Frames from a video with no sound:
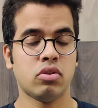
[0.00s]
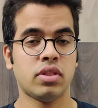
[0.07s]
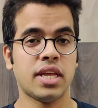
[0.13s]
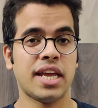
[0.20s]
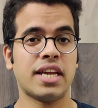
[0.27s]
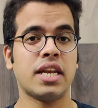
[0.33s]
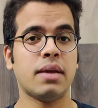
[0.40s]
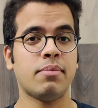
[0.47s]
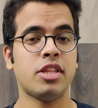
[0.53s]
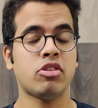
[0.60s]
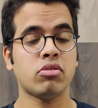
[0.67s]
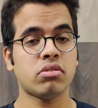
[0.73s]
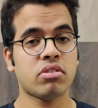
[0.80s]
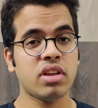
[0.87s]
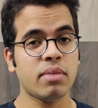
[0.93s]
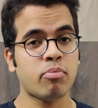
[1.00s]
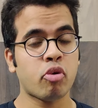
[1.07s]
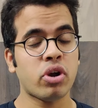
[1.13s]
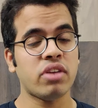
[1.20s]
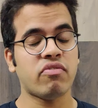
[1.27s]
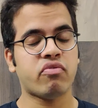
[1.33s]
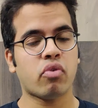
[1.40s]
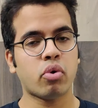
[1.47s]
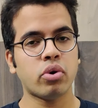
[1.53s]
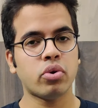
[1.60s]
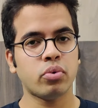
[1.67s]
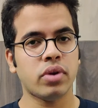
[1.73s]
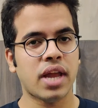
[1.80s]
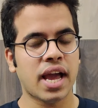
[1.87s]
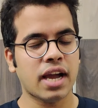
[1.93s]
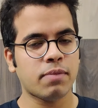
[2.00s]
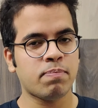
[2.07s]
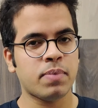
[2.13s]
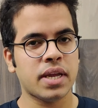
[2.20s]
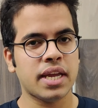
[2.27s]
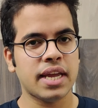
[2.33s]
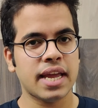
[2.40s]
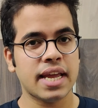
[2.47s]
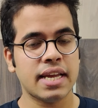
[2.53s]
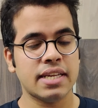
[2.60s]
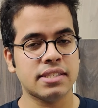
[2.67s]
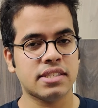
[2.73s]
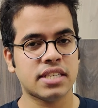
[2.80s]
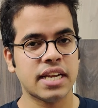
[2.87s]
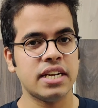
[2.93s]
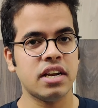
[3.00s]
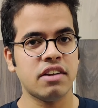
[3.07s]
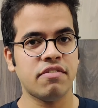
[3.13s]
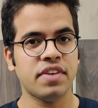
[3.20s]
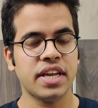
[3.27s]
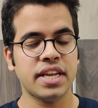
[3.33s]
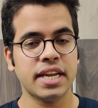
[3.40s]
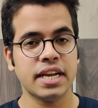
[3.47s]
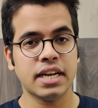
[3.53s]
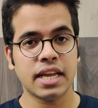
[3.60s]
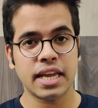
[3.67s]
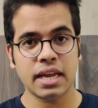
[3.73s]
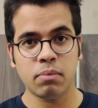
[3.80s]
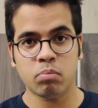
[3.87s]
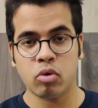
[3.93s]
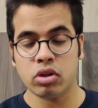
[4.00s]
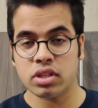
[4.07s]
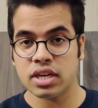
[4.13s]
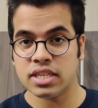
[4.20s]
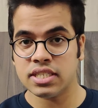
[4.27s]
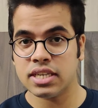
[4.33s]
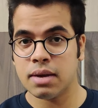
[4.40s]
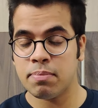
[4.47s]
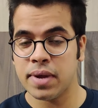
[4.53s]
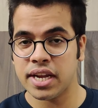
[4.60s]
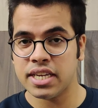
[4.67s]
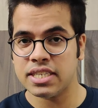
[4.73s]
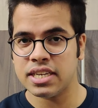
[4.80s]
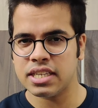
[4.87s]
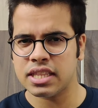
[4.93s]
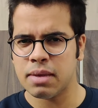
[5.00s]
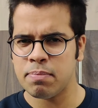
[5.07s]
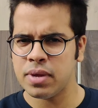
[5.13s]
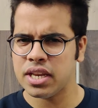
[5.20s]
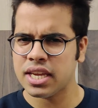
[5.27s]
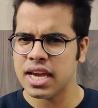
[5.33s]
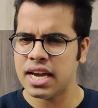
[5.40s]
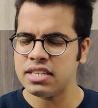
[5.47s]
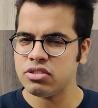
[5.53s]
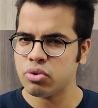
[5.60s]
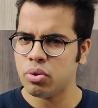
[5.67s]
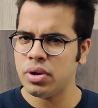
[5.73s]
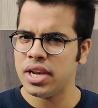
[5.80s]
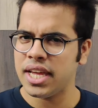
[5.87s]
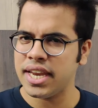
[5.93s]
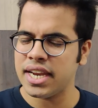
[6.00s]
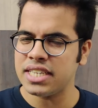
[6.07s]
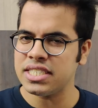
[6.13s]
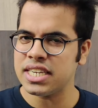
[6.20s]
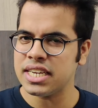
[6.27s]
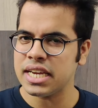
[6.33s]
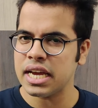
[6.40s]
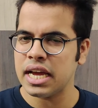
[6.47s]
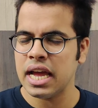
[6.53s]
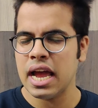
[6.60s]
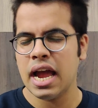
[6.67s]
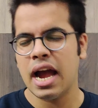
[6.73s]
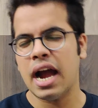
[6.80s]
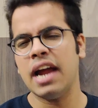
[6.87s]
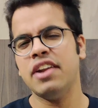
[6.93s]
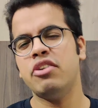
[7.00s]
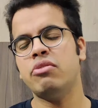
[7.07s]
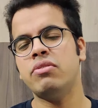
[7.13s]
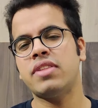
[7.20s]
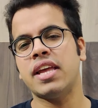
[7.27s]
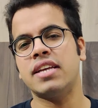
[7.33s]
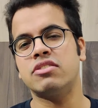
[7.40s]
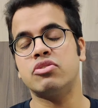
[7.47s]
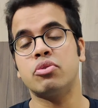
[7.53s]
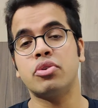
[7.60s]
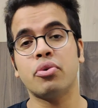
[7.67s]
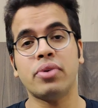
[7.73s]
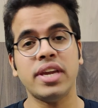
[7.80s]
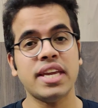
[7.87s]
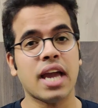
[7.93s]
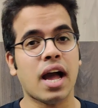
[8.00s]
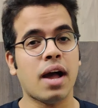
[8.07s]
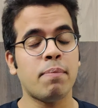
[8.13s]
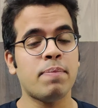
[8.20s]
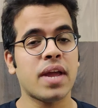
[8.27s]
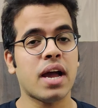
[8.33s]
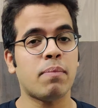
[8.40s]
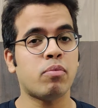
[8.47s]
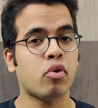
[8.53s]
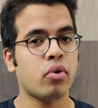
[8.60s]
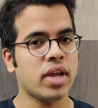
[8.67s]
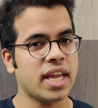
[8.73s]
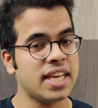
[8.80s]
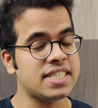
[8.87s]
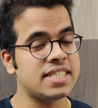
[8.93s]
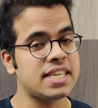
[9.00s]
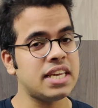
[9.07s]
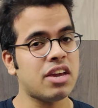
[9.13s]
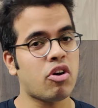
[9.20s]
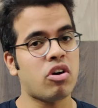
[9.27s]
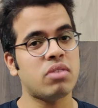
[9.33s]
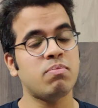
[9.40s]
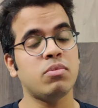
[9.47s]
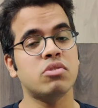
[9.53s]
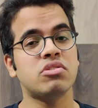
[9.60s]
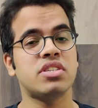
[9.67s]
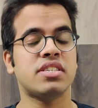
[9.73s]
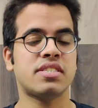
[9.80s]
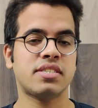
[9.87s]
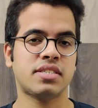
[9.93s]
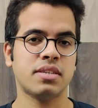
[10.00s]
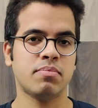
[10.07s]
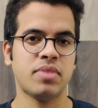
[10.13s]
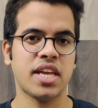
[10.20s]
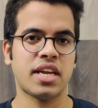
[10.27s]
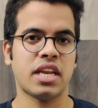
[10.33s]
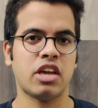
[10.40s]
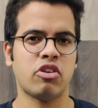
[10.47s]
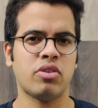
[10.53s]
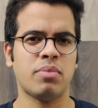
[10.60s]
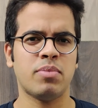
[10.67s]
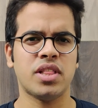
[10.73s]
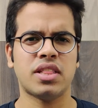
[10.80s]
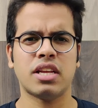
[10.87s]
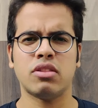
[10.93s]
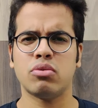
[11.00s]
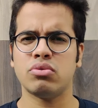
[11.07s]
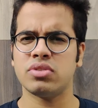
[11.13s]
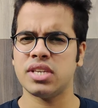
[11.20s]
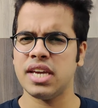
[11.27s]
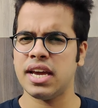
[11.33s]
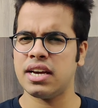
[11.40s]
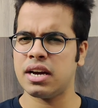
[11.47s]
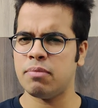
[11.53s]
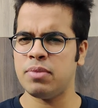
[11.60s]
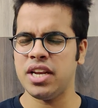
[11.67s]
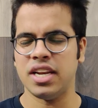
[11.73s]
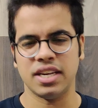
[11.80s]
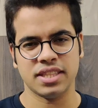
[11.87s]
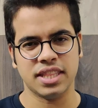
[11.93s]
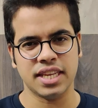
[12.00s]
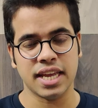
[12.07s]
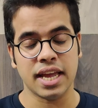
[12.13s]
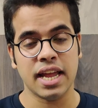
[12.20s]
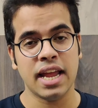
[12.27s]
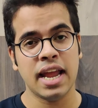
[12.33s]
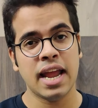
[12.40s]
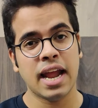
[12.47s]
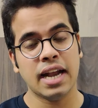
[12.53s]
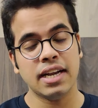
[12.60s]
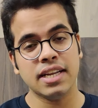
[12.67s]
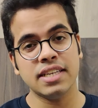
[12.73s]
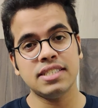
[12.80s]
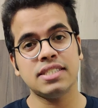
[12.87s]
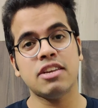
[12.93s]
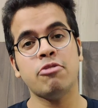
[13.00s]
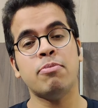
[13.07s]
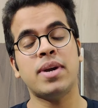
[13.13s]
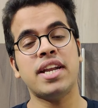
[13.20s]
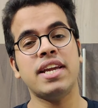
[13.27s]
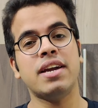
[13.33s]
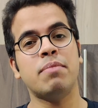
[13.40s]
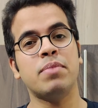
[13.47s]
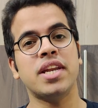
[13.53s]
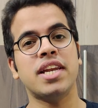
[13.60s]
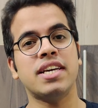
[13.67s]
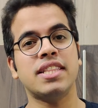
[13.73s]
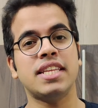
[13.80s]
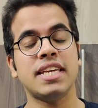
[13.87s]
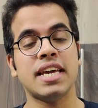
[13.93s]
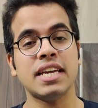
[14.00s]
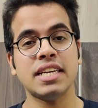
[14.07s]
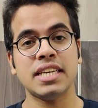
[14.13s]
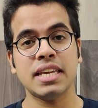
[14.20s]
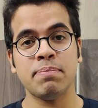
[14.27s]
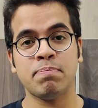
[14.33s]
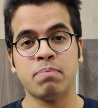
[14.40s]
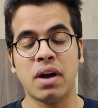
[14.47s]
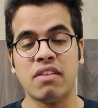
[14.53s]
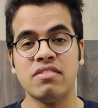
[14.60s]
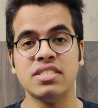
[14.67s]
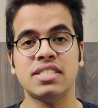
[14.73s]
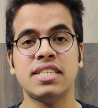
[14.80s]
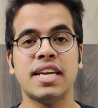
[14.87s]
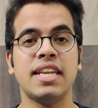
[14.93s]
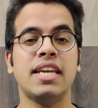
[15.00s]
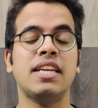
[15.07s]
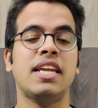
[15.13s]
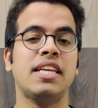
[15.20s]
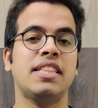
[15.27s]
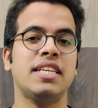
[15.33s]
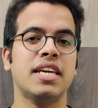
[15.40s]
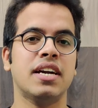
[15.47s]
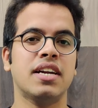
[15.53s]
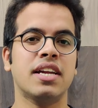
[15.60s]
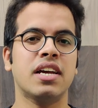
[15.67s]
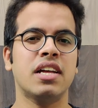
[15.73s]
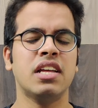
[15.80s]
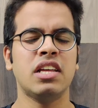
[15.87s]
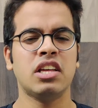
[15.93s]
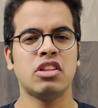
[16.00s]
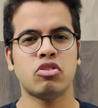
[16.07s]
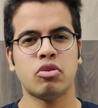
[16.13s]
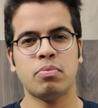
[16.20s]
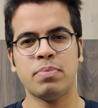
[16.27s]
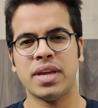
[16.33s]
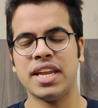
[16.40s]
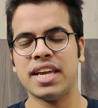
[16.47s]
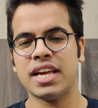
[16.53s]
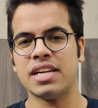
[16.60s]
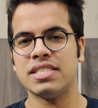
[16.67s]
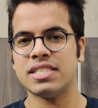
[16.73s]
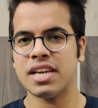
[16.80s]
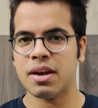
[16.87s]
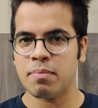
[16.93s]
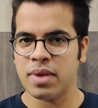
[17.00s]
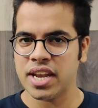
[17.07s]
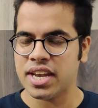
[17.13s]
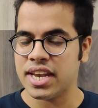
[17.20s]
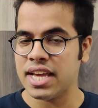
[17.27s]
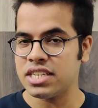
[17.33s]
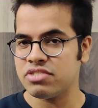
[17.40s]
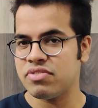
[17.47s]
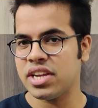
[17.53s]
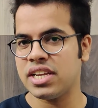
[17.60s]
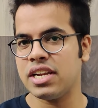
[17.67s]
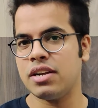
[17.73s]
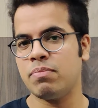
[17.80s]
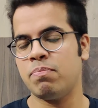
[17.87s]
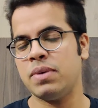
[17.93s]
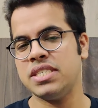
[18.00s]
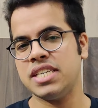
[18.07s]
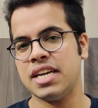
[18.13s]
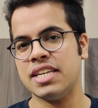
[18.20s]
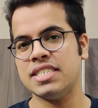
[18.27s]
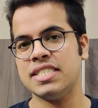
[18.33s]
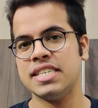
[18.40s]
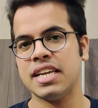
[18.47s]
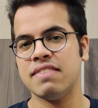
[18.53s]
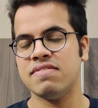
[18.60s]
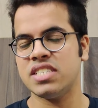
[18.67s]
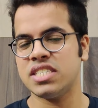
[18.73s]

तो देखने में तो 3.42 लाख पे स्टैंडर्ड वेरिएंट एक बहुत अच्छा पैकेज लगता है पर क्या इसको लेना चाहिए आई डोंट थिंक सो क्योंकि यहाँ पे आपको एसी और म्यूजिक सिस्टम देखने को नहीं मिलता तो उसकी एक कमी लगती है एंड इससे भी बड़ी कमी लगती है कि पावर स्टेयरिंग नहीं दिया गया तो मेरे ख्याल से हमें नेक्स्ट वेरिएंट पे जाना चाहिए